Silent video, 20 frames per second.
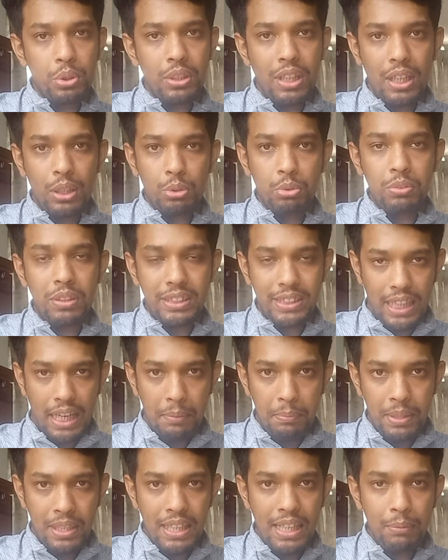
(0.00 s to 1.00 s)
তারা শুনতে
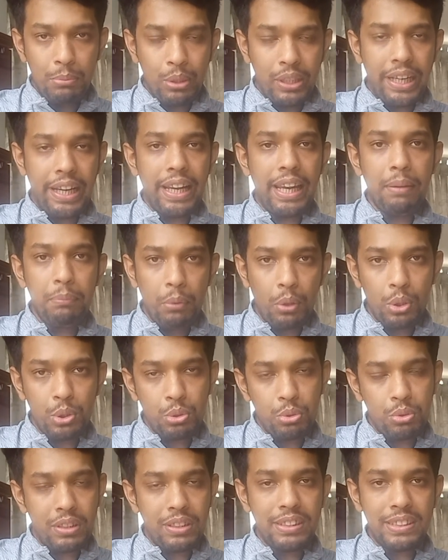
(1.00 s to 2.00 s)
চাইবেন না এবং খেলায় মনোযোগ
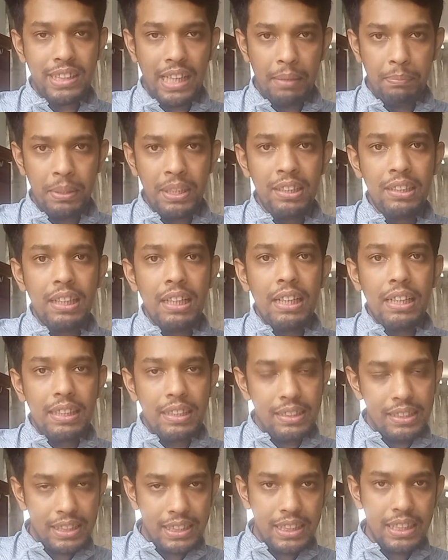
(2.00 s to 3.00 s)
দিতে চাইবেন
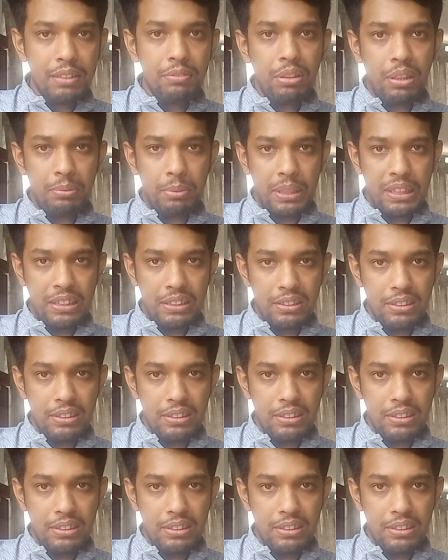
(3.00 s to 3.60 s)
নিশ্চিতভাবেই